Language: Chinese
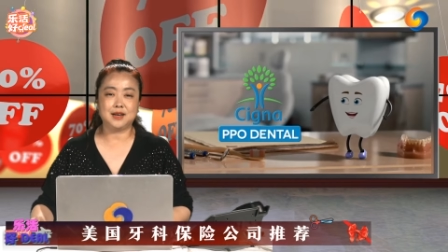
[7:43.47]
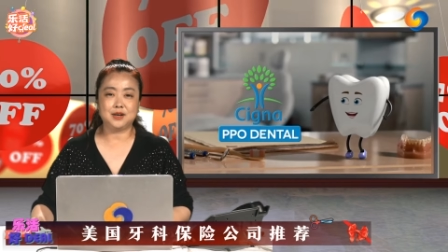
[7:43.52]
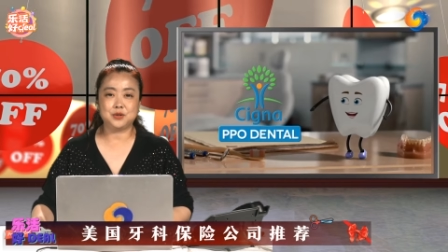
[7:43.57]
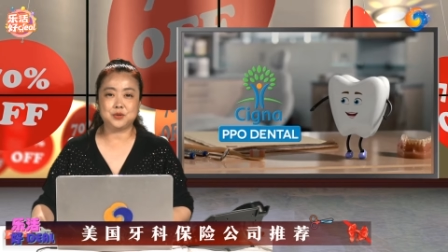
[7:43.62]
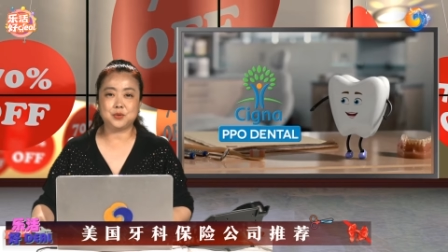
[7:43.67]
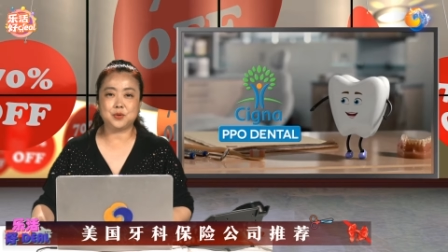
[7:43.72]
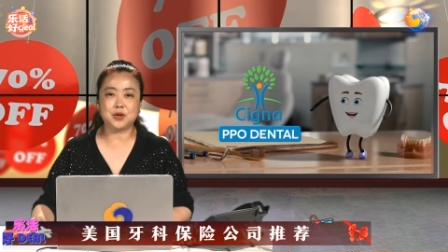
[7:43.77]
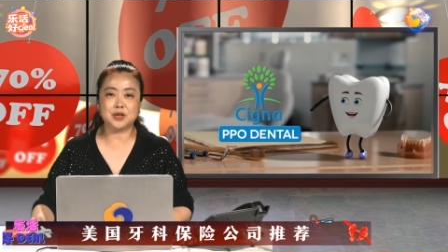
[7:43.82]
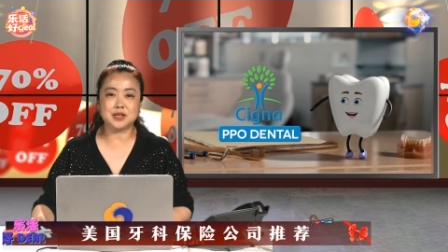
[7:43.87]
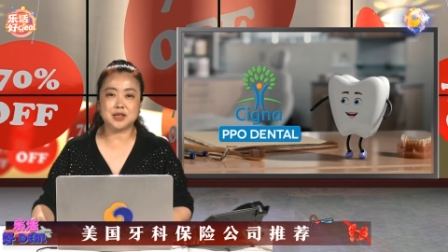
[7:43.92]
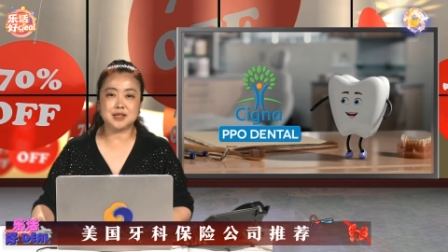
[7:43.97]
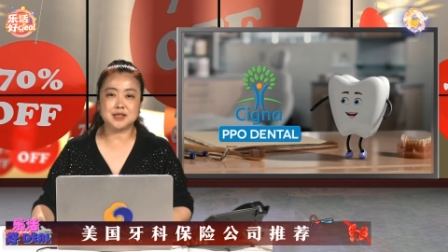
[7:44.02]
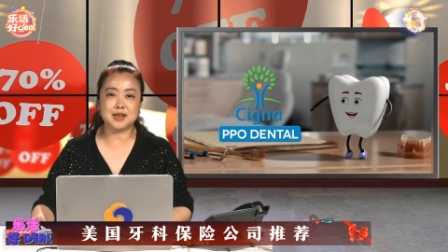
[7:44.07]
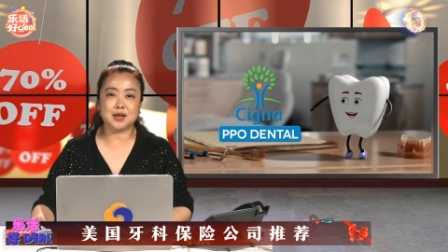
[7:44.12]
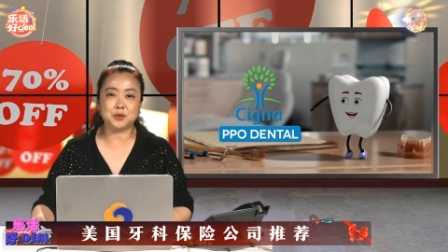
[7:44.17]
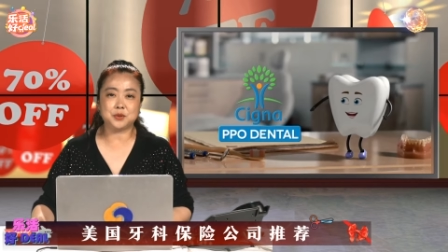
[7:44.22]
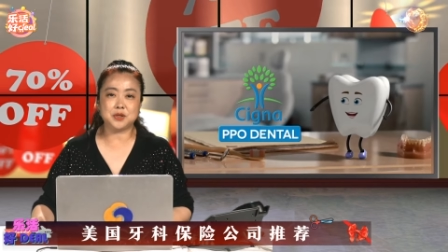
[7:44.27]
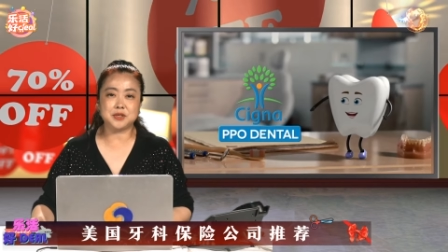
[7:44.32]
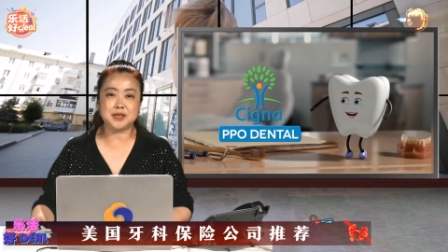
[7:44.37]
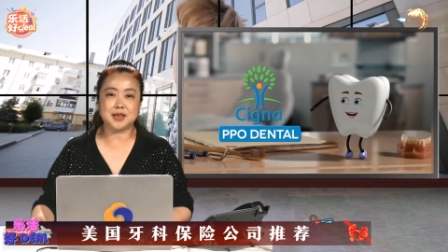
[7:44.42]
如果您
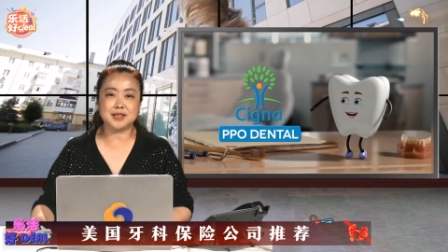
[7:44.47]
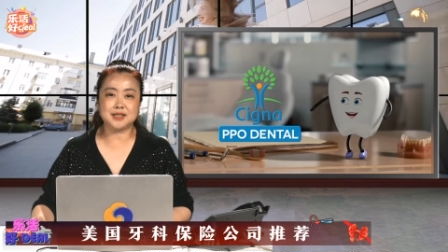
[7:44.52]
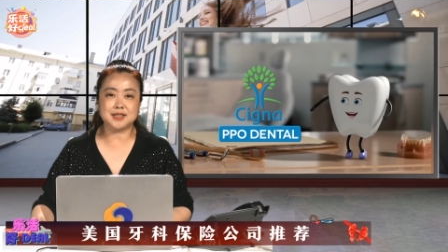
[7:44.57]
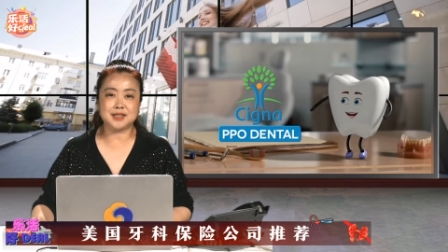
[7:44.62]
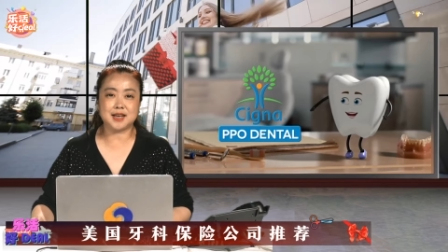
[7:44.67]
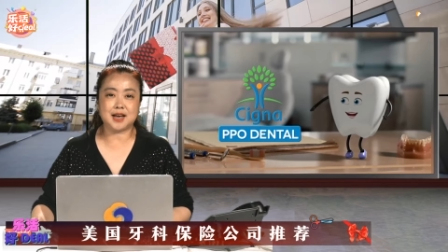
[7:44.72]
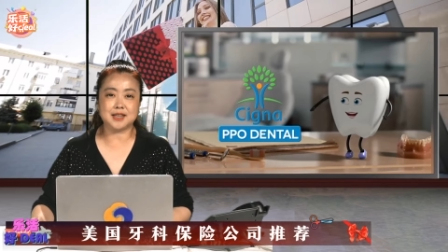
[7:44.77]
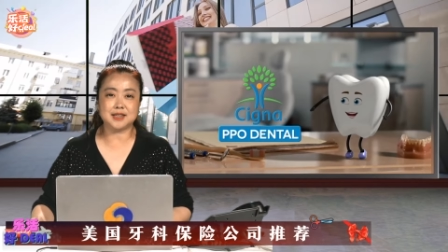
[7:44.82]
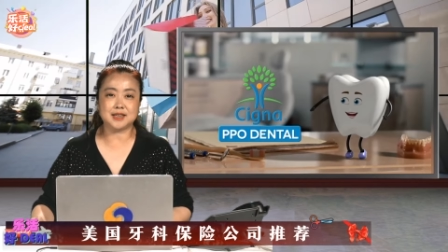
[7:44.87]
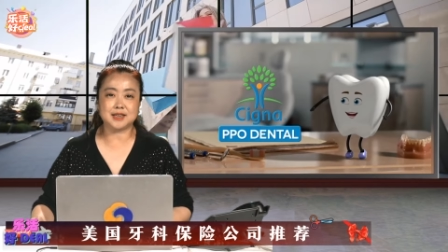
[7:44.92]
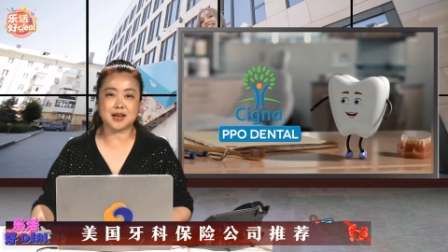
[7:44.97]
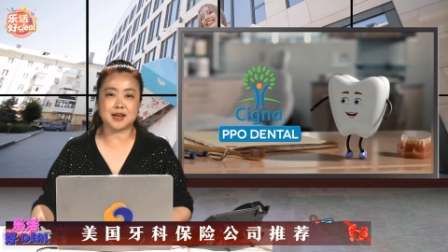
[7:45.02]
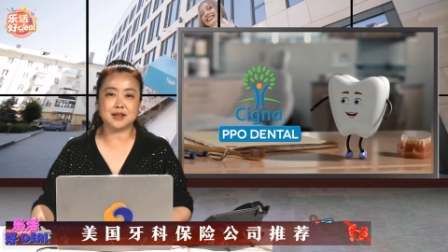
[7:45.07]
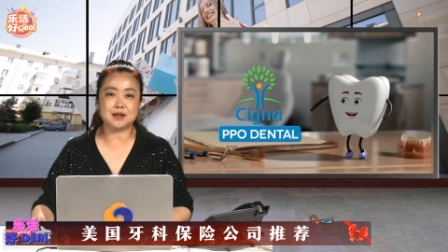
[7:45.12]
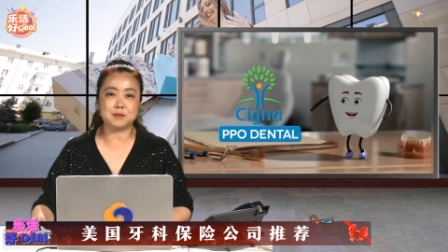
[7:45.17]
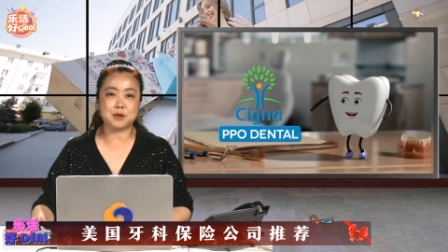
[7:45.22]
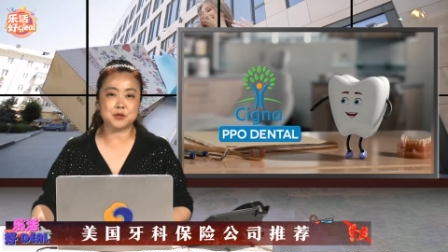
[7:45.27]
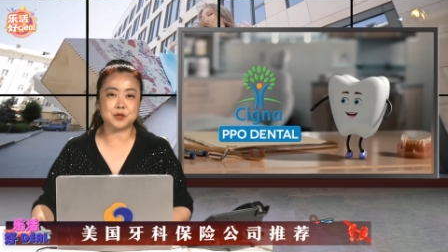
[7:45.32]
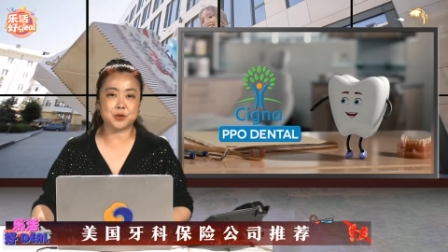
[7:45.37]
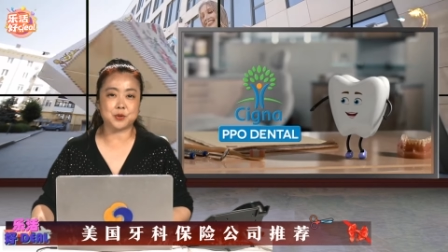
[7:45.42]
想推荐其他的牙
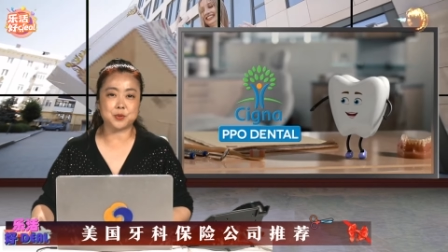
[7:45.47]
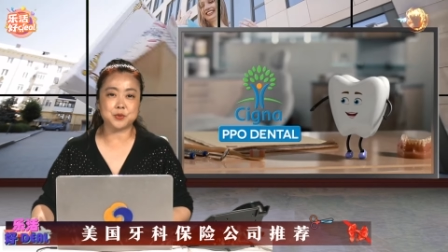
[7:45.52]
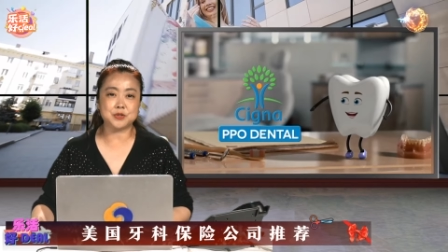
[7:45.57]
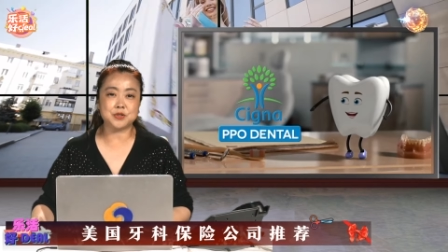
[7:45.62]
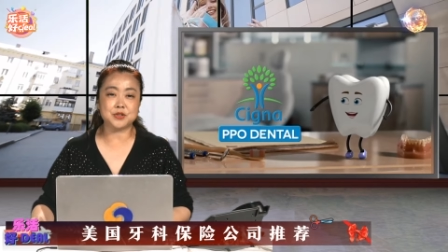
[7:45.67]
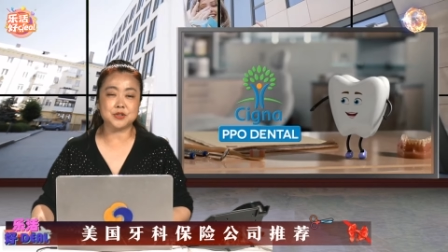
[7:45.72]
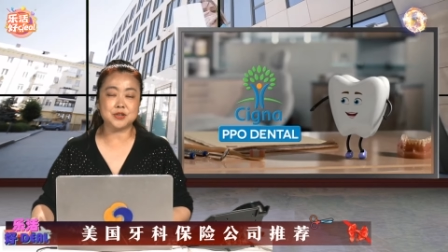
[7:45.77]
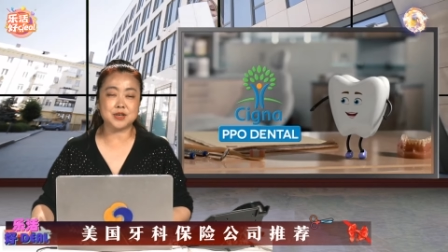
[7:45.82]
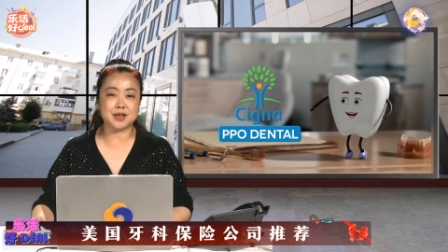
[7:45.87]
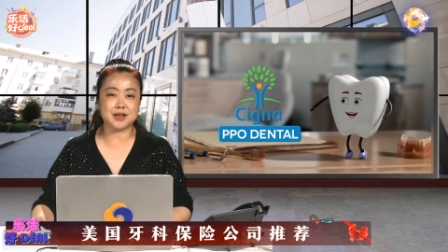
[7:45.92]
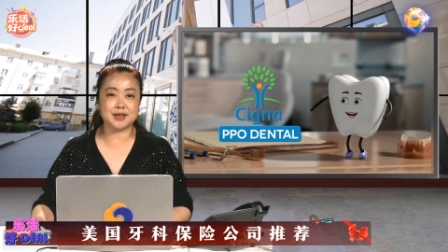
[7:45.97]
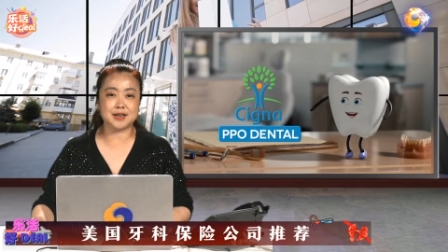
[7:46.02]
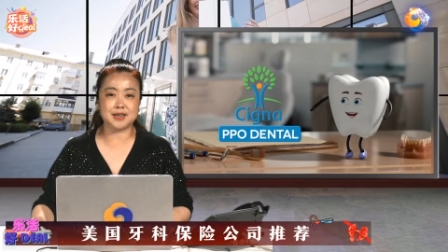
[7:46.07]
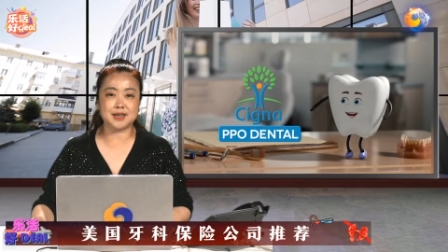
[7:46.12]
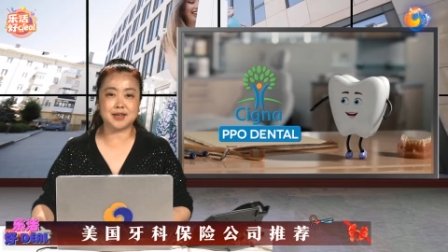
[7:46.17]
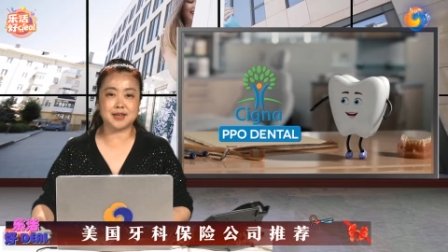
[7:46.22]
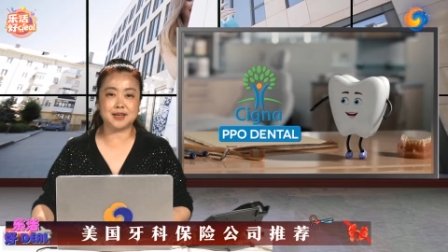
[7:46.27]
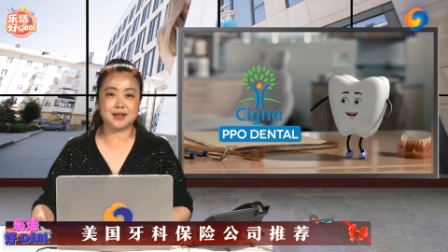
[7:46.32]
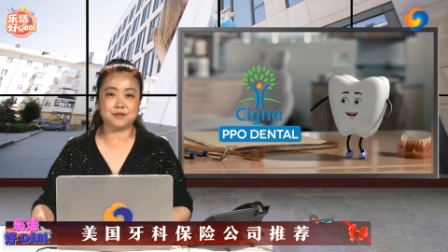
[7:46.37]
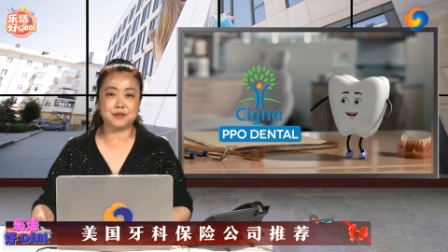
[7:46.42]
科保险公司，也可
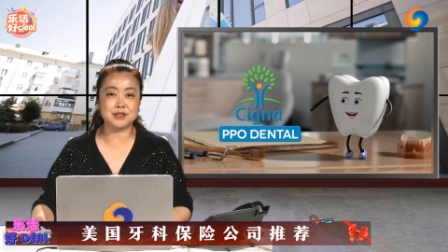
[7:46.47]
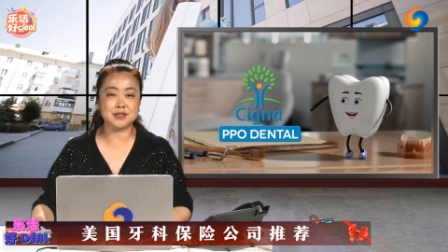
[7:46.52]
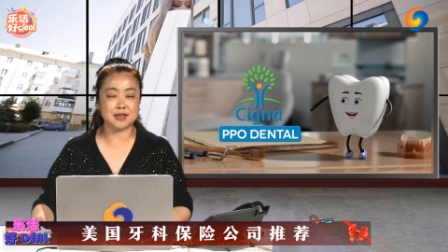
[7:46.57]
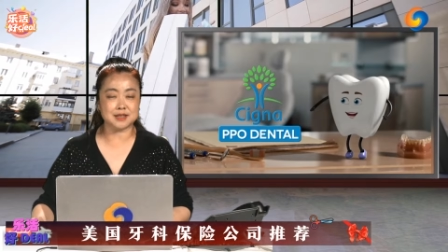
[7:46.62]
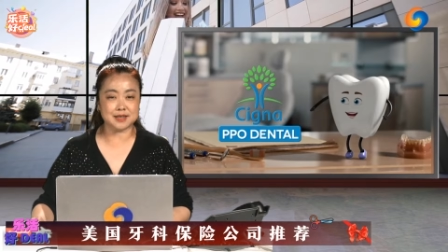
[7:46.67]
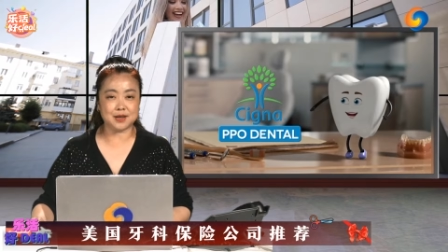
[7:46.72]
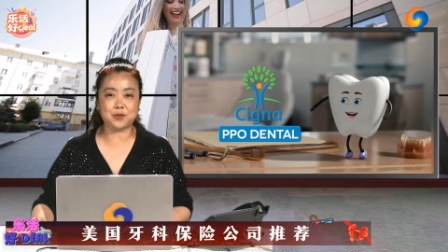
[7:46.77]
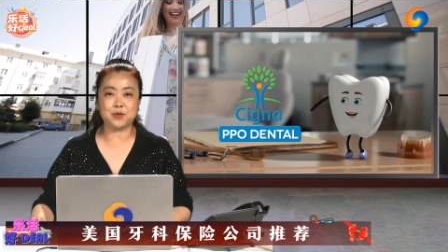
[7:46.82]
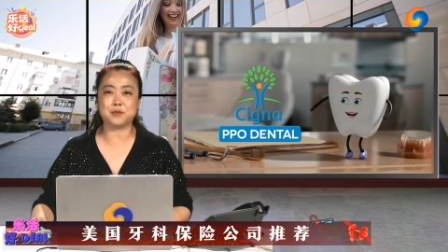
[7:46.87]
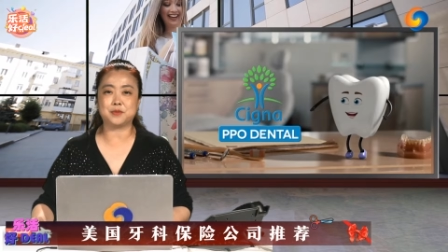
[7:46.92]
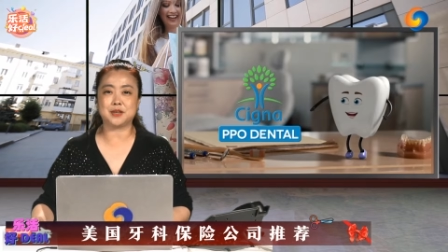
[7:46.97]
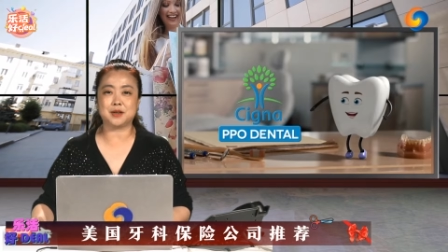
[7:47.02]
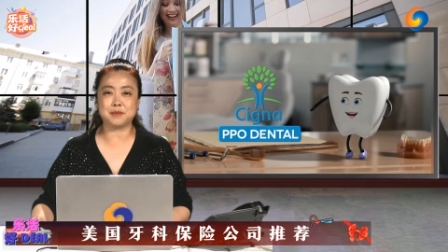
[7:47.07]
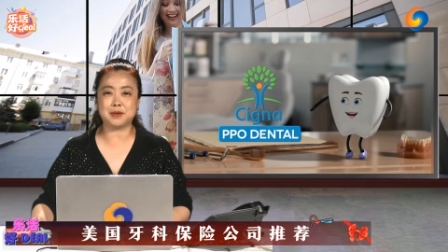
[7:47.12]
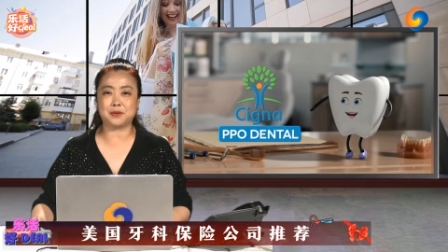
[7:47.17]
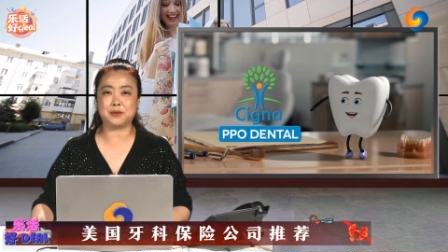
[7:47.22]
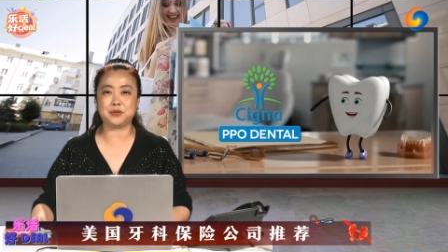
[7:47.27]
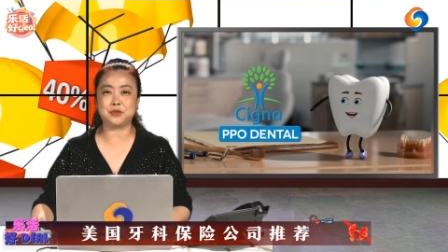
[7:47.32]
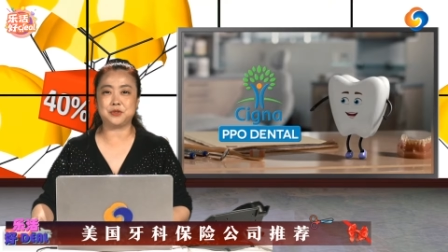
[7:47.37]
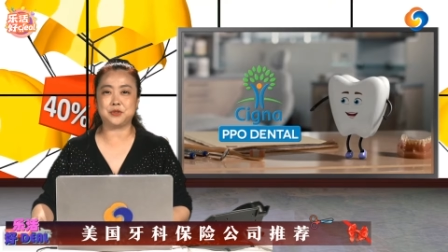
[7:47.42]
以分享在我们的
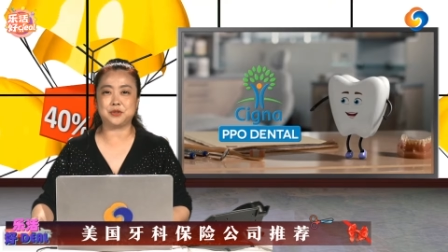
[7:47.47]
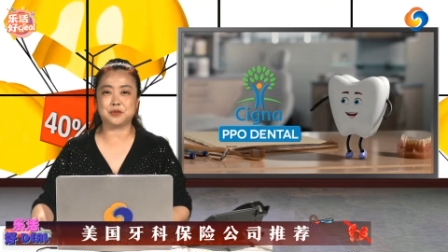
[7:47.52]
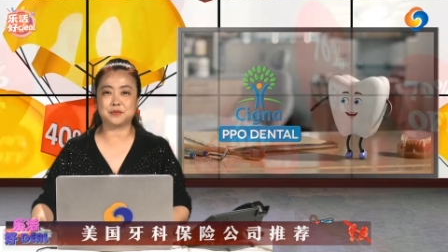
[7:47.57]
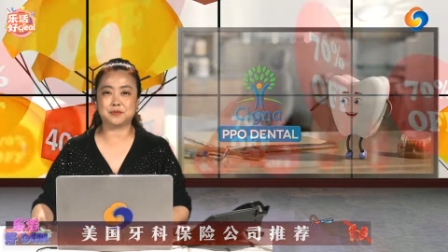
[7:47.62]
评论区。